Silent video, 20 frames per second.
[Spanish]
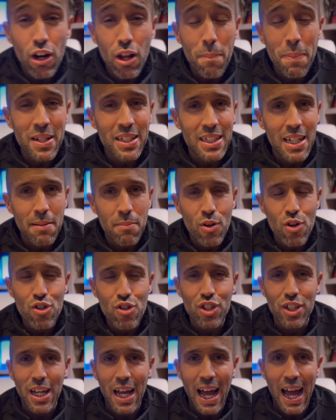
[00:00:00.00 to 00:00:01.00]
ahora
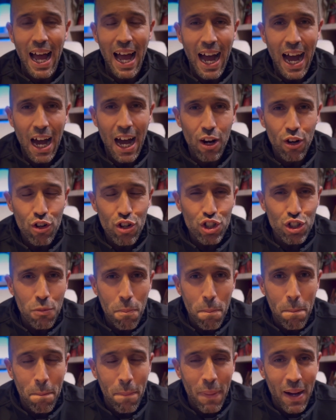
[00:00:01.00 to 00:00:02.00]
pasamos a
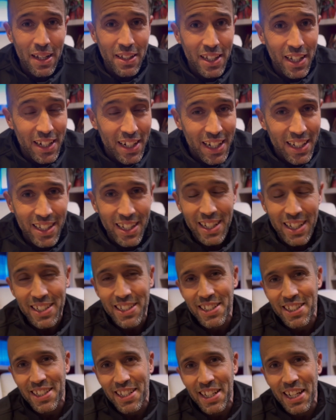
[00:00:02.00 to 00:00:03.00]
los patinetes,
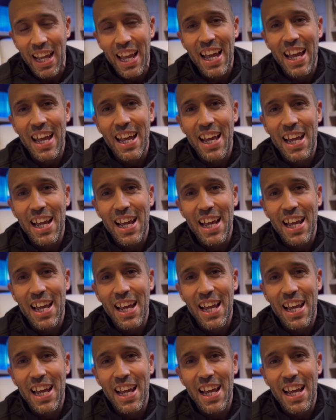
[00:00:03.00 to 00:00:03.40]
sí.